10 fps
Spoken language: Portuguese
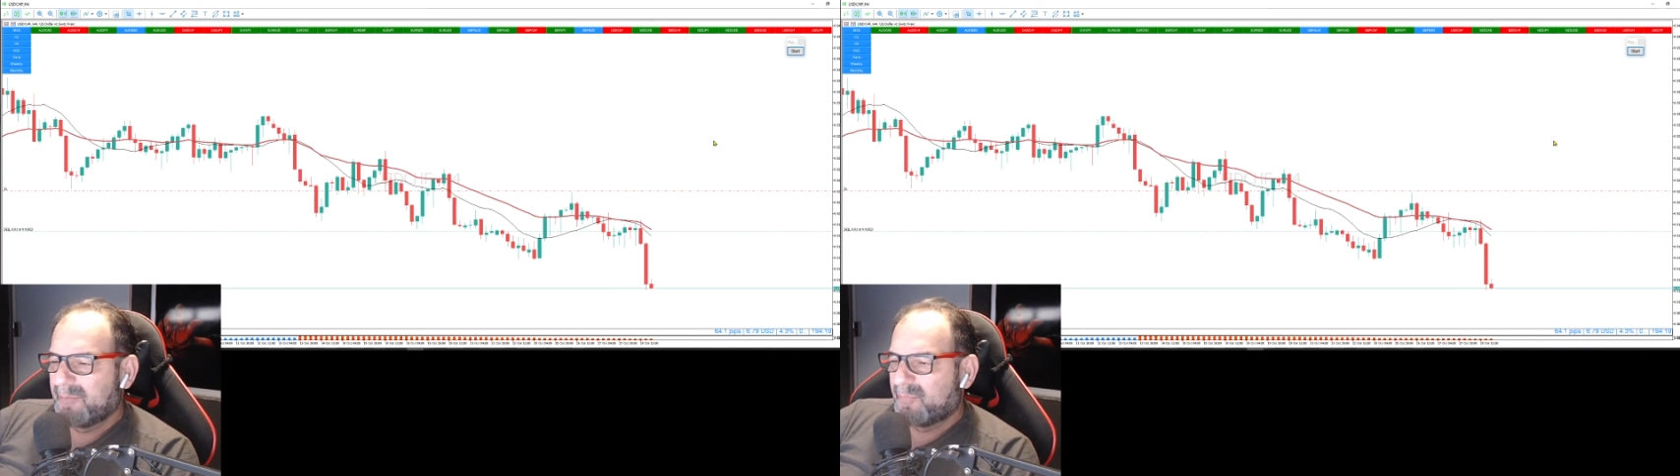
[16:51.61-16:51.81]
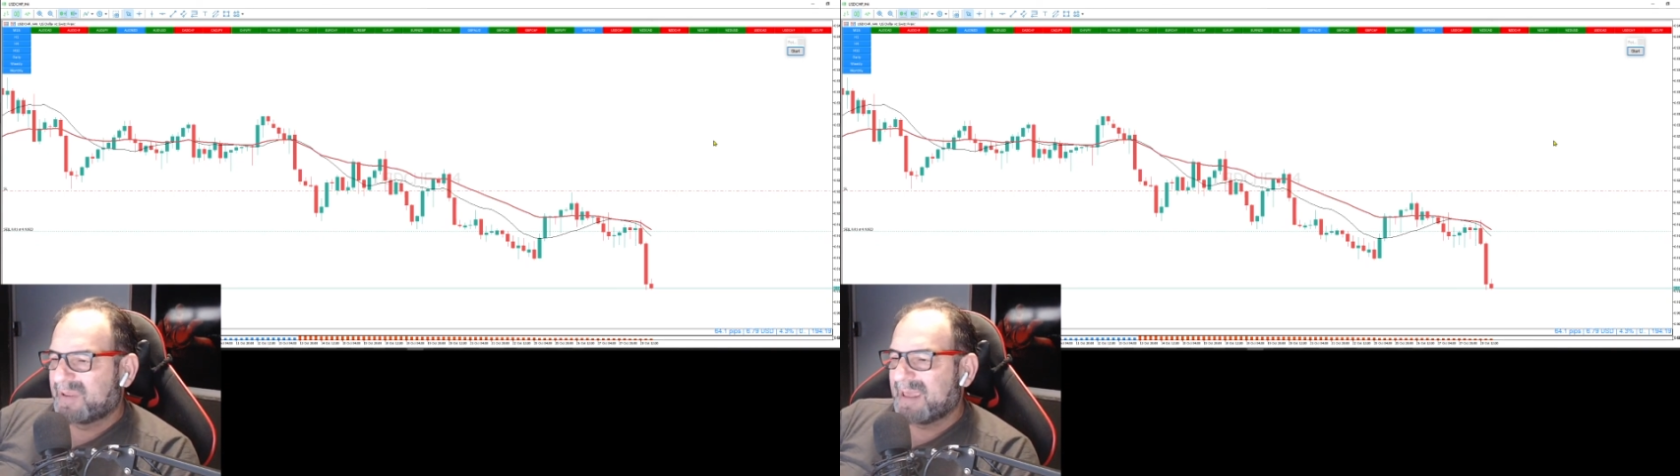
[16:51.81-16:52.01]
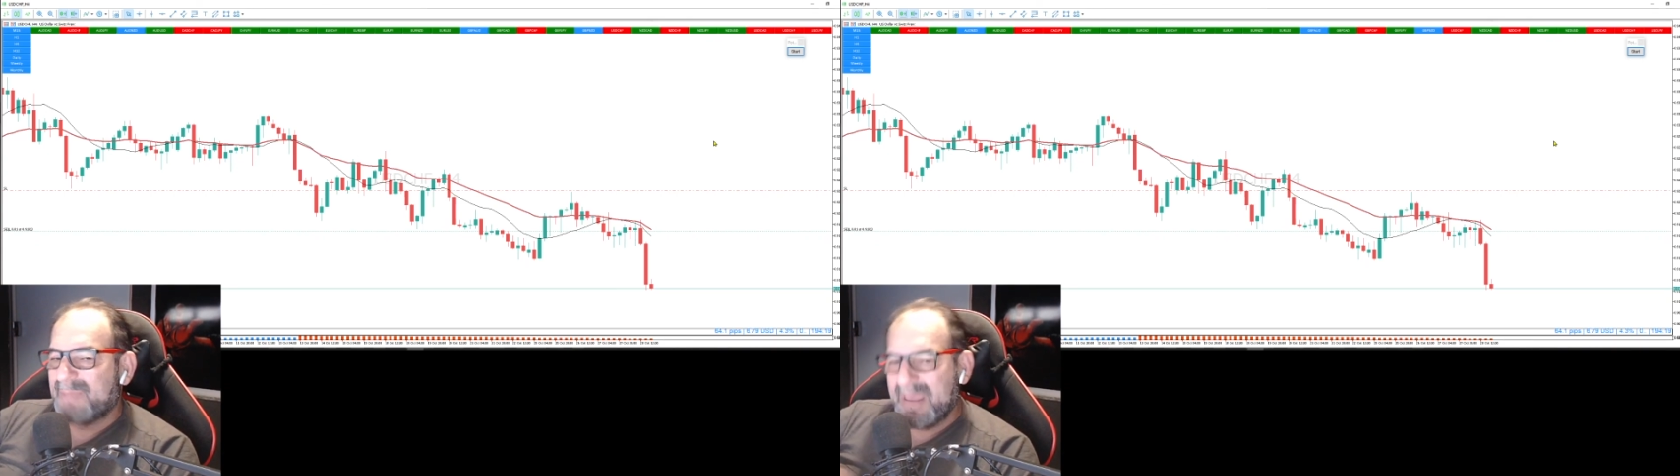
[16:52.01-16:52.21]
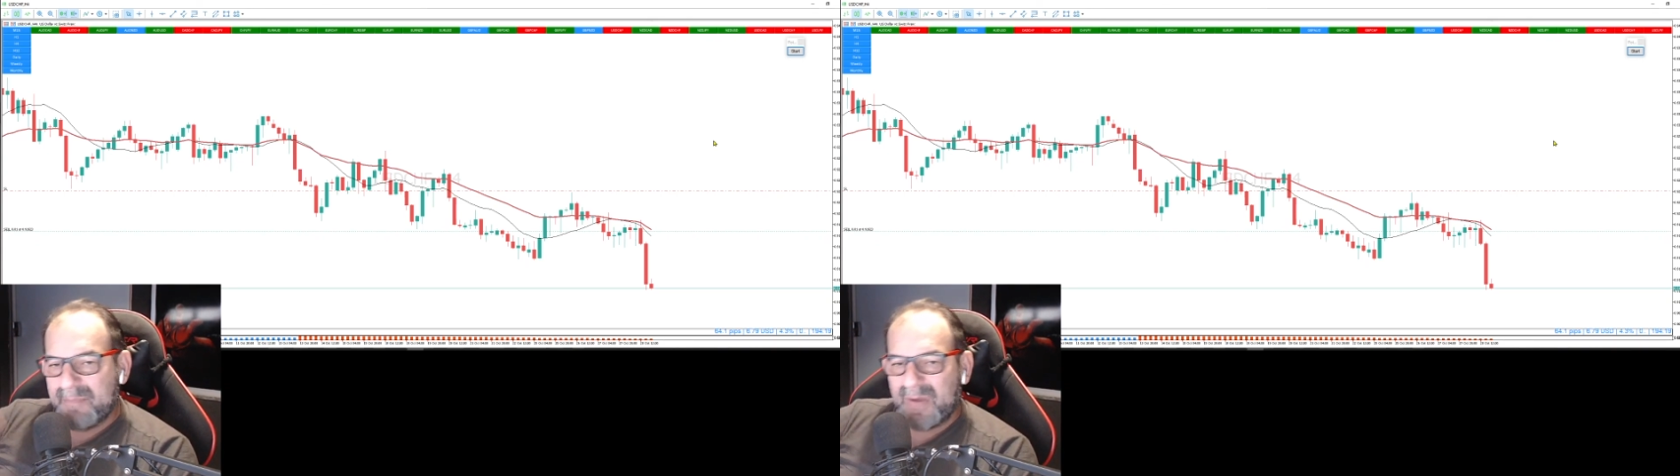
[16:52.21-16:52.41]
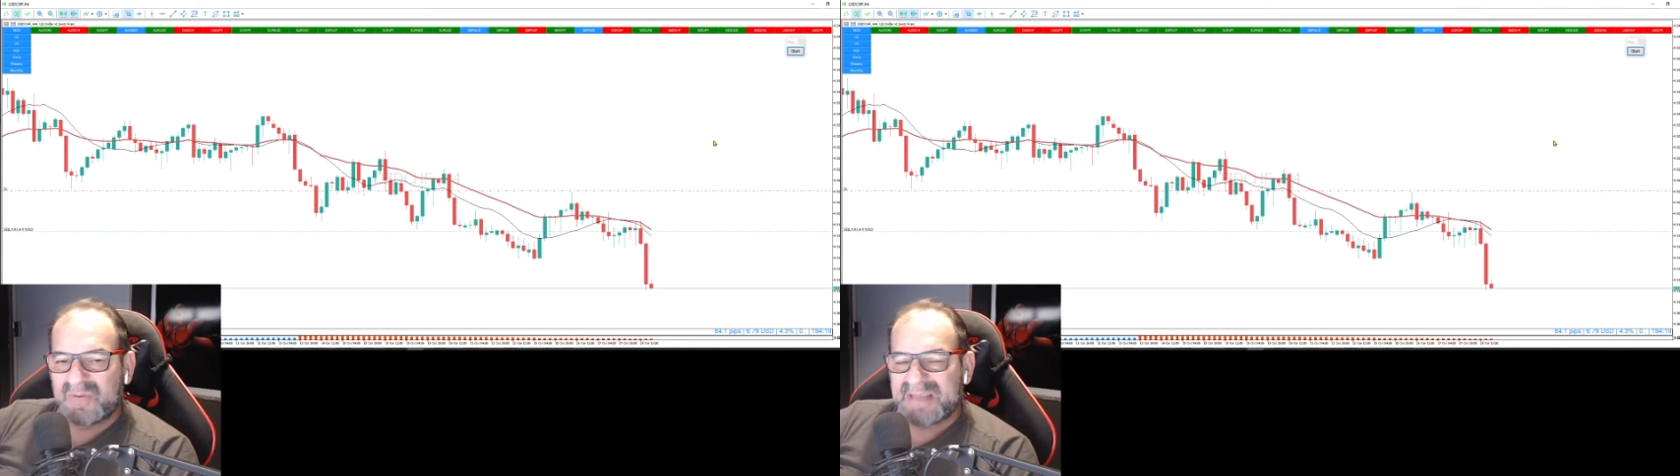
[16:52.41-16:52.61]
porque é bem
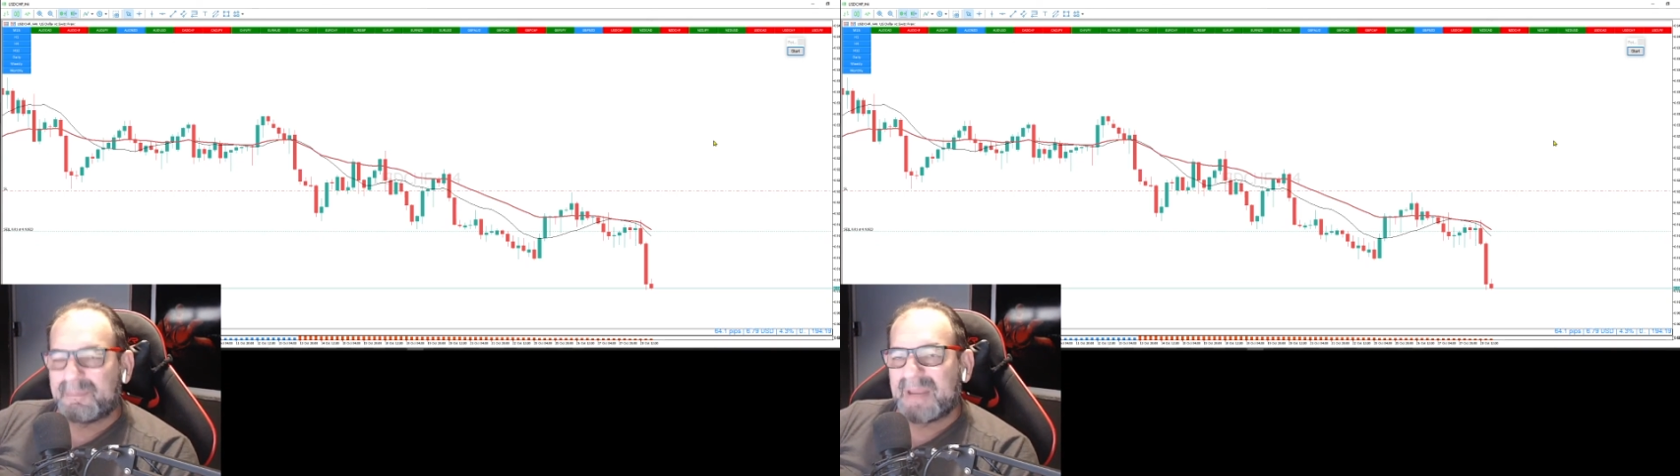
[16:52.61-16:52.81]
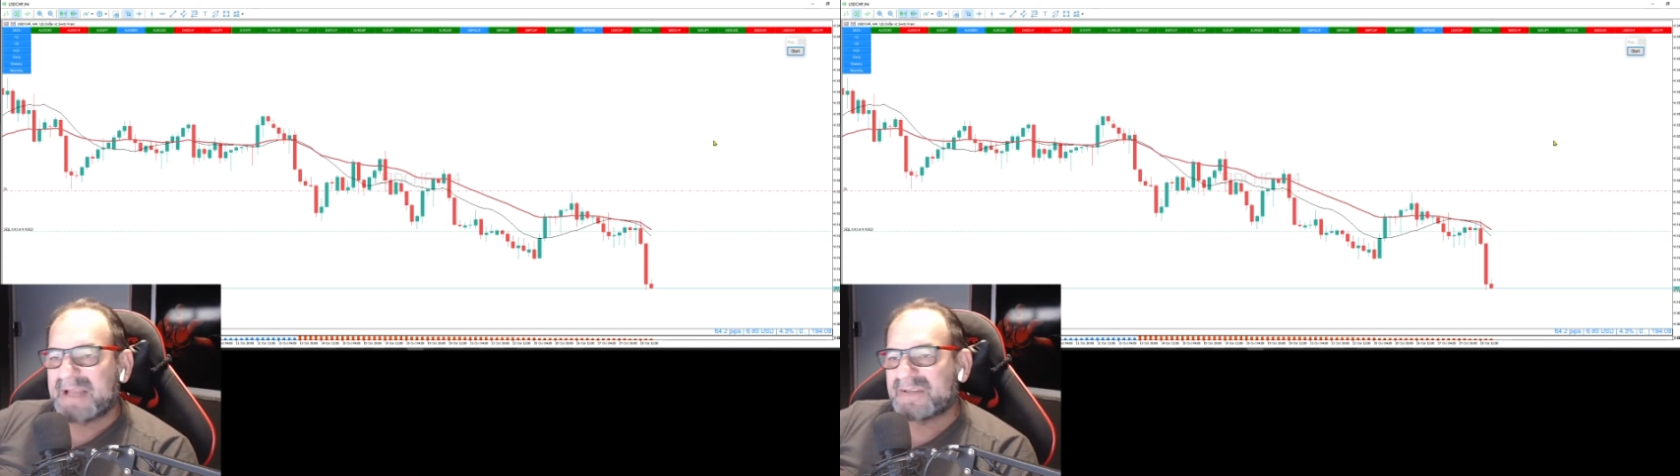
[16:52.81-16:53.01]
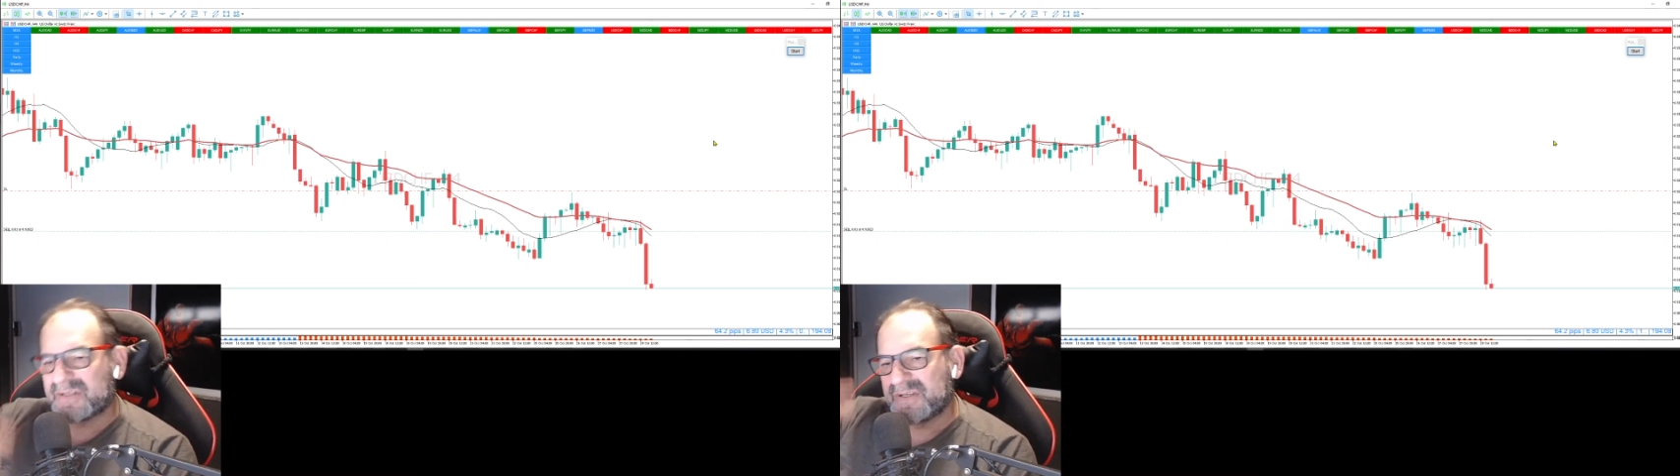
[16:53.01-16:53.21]
mãos à prática.